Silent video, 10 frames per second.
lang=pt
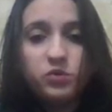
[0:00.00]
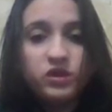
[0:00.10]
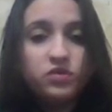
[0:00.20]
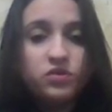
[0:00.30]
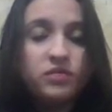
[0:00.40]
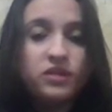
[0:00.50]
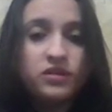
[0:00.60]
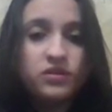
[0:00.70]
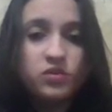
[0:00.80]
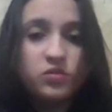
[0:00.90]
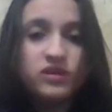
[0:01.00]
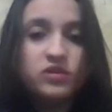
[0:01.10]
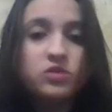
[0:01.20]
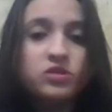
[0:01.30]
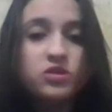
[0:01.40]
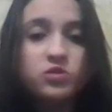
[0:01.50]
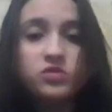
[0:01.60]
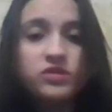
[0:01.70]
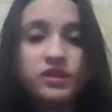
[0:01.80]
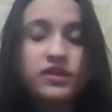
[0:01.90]
isso a minha situação não se
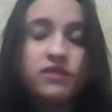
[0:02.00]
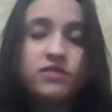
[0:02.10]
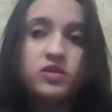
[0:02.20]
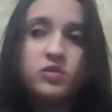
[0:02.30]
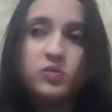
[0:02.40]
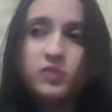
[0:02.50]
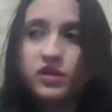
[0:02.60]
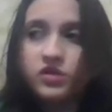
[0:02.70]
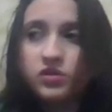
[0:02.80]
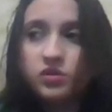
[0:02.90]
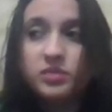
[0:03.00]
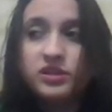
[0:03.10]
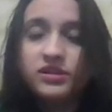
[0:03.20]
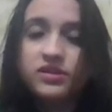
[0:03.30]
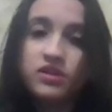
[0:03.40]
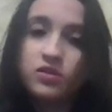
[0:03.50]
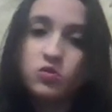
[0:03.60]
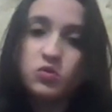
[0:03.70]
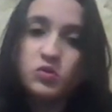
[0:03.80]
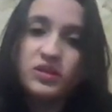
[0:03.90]
sustentava dentro do partido. Apresentei
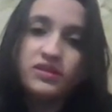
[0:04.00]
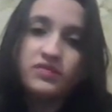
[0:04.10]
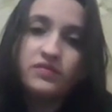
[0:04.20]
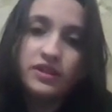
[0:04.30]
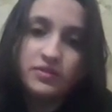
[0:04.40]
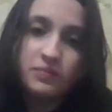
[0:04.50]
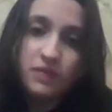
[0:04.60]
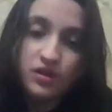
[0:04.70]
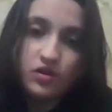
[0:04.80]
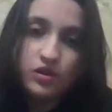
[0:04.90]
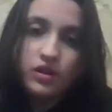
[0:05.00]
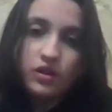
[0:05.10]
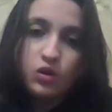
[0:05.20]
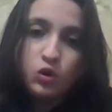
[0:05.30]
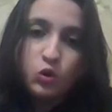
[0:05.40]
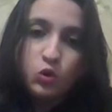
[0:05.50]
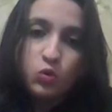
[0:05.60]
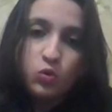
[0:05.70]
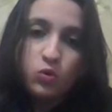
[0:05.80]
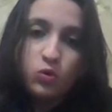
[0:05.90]
tudo, mas infelizmente
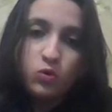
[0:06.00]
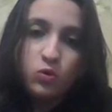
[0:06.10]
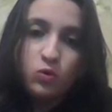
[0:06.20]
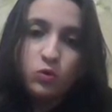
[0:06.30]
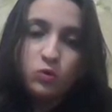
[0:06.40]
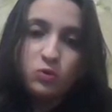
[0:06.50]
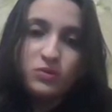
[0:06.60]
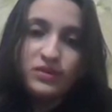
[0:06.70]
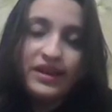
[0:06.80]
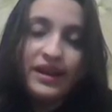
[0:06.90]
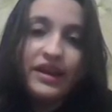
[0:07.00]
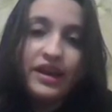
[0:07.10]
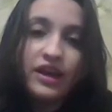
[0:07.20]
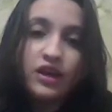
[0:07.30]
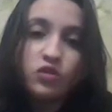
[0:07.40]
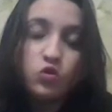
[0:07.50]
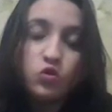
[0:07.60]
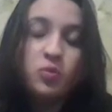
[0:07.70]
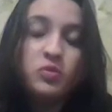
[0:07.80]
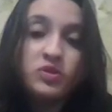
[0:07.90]
o TRE julgou
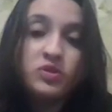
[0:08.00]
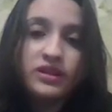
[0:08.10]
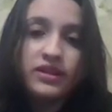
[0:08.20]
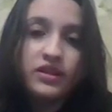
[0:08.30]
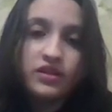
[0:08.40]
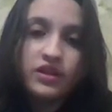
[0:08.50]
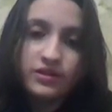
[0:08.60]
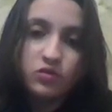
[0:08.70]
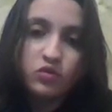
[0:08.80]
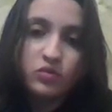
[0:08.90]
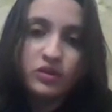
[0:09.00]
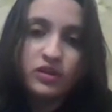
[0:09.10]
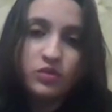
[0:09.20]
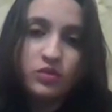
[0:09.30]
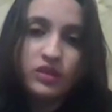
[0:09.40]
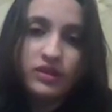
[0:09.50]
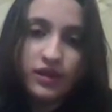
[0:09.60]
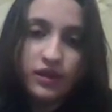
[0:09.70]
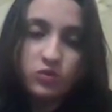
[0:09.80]
procedente a ação de perda de mandato.